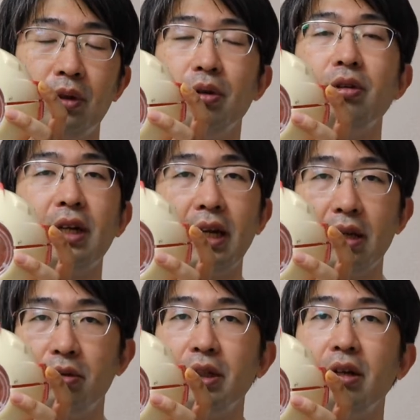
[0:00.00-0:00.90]
どんぐらい
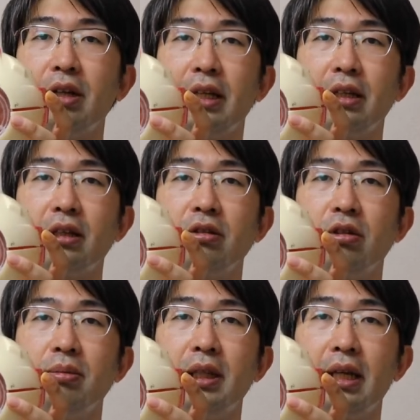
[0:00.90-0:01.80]
へこんでるかなっていう
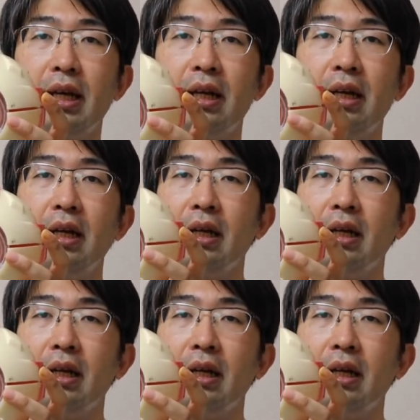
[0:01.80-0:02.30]
のを見て